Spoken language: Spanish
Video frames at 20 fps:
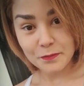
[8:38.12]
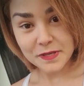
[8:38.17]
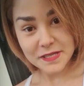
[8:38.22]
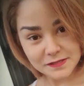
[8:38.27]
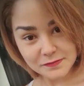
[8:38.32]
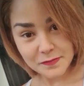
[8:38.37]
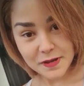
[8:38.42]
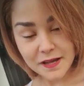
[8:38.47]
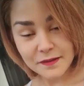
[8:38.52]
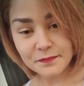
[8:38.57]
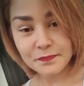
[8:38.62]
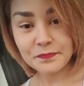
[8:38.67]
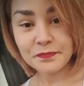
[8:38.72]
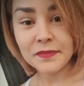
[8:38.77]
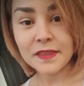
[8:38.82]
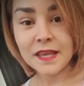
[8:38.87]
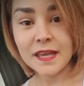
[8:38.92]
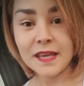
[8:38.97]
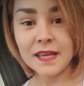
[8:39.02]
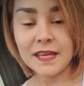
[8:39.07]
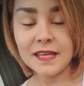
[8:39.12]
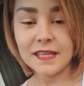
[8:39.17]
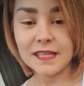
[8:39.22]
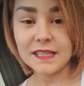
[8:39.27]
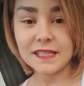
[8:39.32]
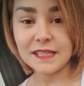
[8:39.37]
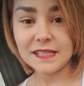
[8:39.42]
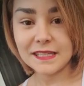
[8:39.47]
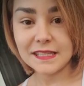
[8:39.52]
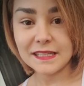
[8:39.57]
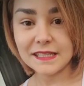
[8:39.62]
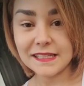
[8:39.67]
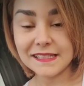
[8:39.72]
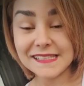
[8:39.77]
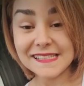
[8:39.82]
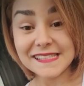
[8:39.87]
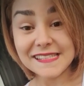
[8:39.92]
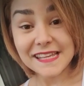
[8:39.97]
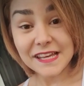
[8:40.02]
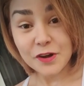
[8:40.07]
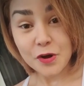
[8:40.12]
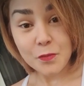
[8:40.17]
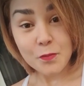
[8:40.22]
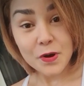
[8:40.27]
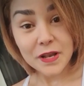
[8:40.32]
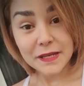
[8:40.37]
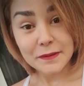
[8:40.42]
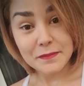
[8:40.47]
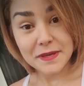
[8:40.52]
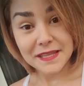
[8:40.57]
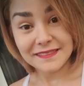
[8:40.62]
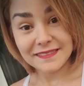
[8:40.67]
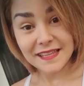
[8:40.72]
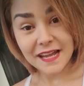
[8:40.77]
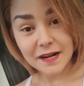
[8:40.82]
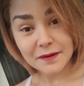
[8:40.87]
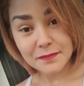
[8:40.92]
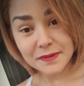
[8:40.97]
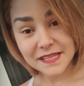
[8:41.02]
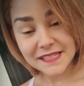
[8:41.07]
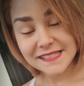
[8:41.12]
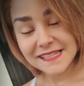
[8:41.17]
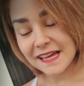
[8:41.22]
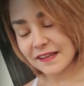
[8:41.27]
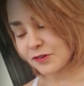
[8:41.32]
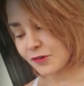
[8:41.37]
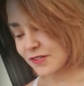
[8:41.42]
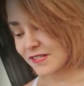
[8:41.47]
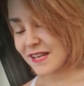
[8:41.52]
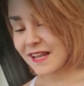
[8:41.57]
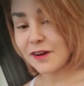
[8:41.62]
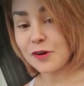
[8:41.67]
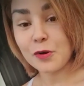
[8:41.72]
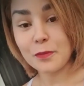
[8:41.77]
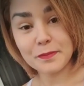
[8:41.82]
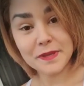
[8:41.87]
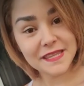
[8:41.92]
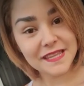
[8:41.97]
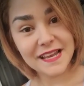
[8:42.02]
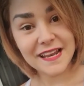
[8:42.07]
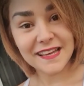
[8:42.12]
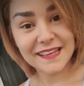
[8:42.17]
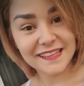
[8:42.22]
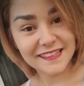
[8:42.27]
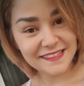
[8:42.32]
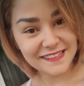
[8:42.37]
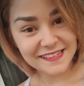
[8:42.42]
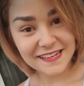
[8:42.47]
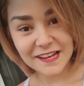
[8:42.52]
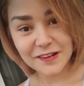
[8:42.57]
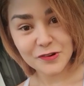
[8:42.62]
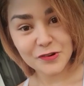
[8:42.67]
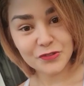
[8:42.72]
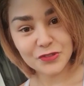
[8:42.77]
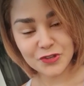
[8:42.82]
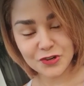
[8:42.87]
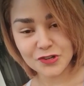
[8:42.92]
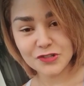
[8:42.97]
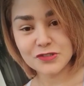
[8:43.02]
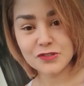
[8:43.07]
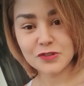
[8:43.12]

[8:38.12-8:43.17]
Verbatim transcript: misma y sé cómo alimentarme. Ya no es la comida la que tiene el control